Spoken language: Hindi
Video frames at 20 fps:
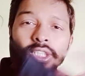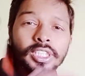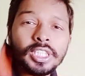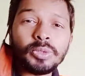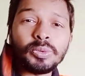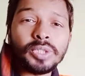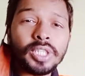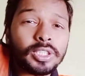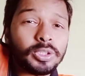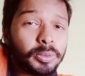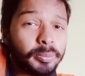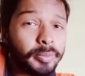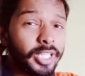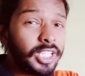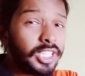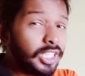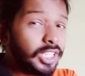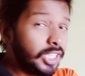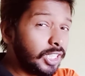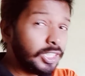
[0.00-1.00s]
करूँगा तो
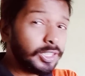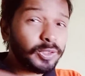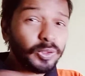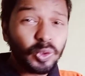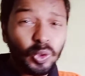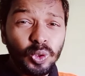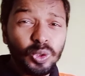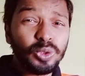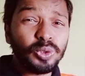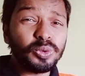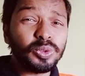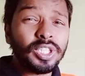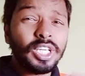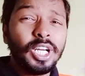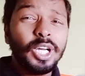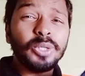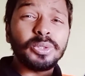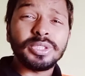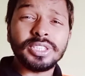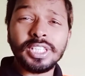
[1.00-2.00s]
मैं खोल दूंगा
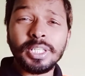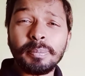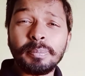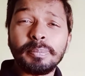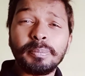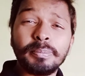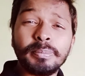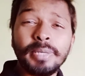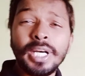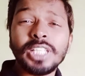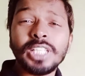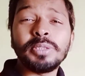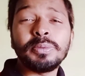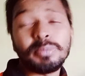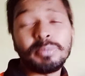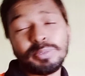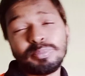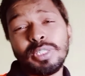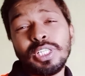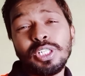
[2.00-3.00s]
और उसके बाद
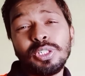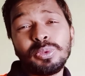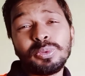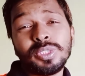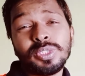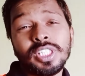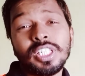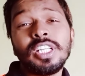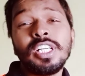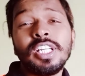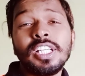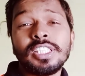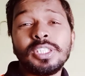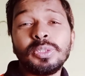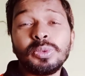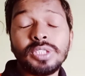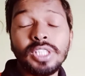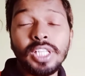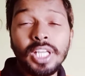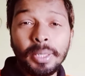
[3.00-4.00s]
मैं पहन लूँगा
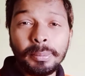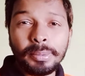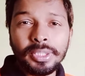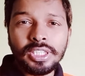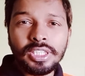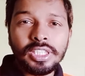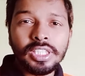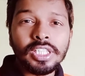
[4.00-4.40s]
क्योंकि अभी